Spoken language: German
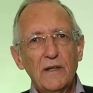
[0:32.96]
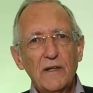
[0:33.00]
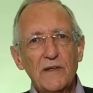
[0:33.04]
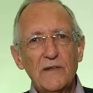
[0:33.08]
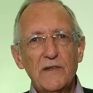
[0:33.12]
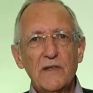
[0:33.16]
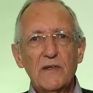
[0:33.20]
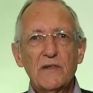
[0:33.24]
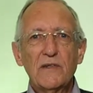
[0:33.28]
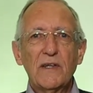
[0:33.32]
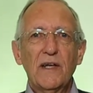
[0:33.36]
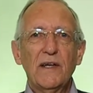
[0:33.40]

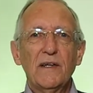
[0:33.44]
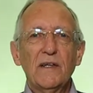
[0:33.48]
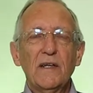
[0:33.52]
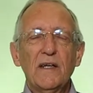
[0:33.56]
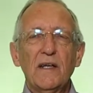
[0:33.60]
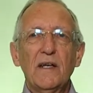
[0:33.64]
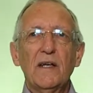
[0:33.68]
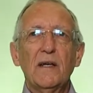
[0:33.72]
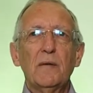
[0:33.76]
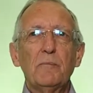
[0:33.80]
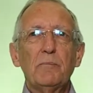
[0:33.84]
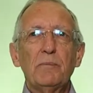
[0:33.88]
Es ist
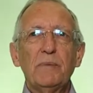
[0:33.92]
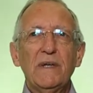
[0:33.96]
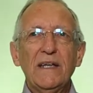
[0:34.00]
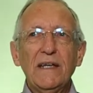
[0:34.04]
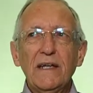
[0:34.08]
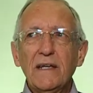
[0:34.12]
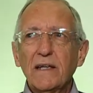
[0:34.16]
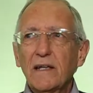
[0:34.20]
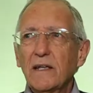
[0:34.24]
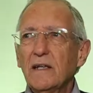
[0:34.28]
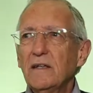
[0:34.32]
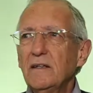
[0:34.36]
eine
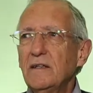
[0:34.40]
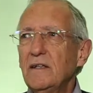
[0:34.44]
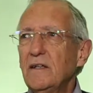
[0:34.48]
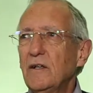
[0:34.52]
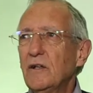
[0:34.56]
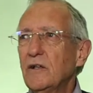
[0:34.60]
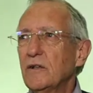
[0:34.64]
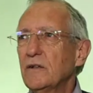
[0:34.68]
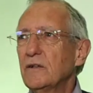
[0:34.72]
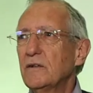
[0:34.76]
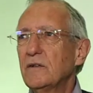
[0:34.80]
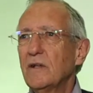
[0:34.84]
Beere,
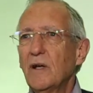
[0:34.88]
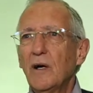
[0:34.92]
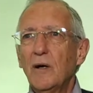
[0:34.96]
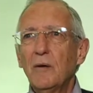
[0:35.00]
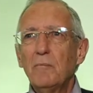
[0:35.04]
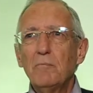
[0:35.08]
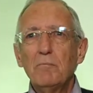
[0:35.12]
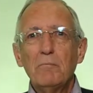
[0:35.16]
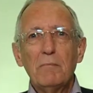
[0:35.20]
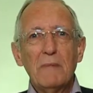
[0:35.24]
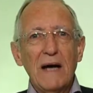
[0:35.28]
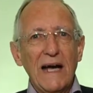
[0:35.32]
die hat
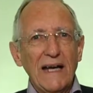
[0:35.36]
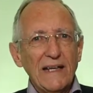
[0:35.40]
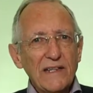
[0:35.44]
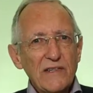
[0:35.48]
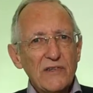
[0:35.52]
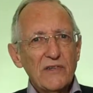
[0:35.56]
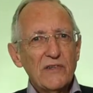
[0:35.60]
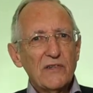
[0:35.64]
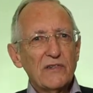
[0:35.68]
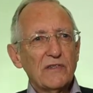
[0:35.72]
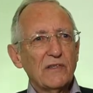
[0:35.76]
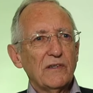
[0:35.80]
am
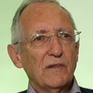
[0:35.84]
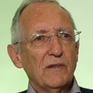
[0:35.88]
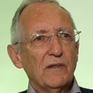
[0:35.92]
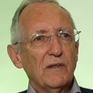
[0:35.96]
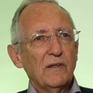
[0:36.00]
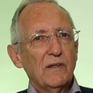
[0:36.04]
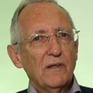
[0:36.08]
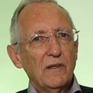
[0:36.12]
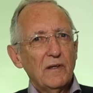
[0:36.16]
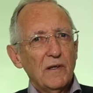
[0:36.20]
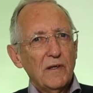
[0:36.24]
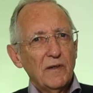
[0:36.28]

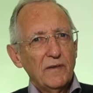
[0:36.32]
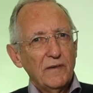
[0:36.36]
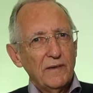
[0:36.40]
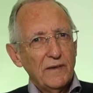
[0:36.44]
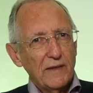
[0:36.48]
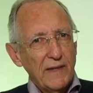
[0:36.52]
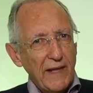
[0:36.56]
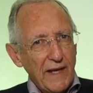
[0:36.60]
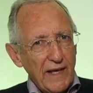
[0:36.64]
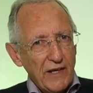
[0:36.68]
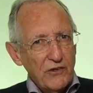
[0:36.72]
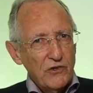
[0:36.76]
meisten
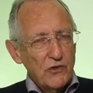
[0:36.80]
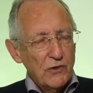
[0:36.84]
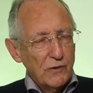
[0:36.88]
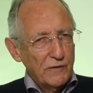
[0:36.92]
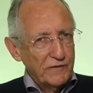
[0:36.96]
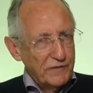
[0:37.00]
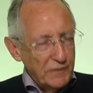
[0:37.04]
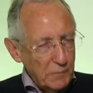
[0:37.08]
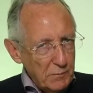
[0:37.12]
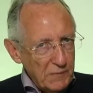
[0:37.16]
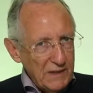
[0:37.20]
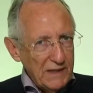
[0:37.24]

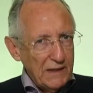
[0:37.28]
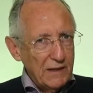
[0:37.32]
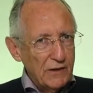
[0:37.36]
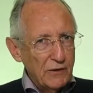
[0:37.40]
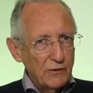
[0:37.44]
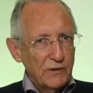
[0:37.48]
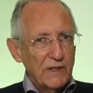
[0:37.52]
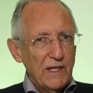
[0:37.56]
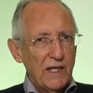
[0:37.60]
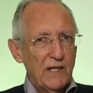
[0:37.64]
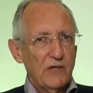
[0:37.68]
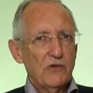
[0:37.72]
Nährstoffe,
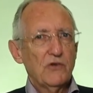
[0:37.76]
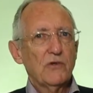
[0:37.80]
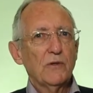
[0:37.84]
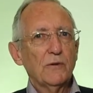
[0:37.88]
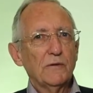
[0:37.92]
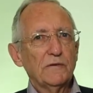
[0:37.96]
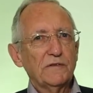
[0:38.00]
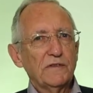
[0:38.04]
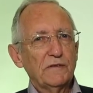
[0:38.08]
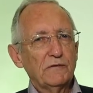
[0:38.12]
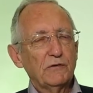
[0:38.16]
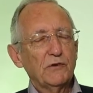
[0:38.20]

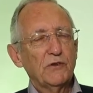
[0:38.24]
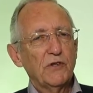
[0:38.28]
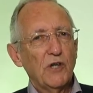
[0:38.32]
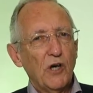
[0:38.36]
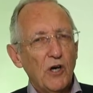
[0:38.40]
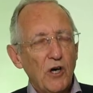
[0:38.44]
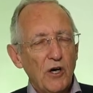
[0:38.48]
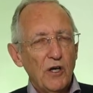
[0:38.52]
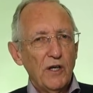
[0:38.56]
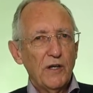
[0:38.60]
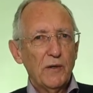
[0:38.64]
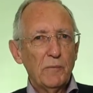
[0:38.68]
Mikronährstoffe von
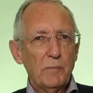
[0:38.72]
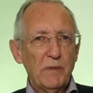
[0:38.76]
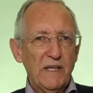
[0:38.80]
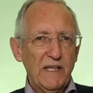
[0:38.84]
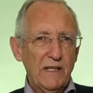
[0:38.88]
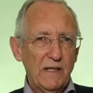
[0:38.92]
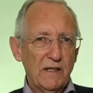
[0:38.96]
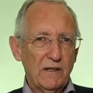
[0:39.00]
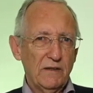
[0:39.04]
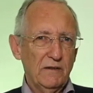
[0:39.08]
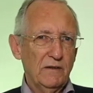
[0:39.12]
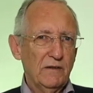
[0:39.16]
allen
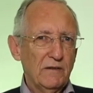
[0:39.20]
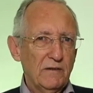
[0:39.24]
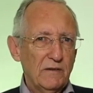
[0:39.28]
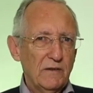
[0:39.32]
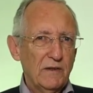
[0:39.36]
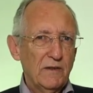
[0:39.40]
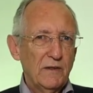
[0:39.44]
Beeren.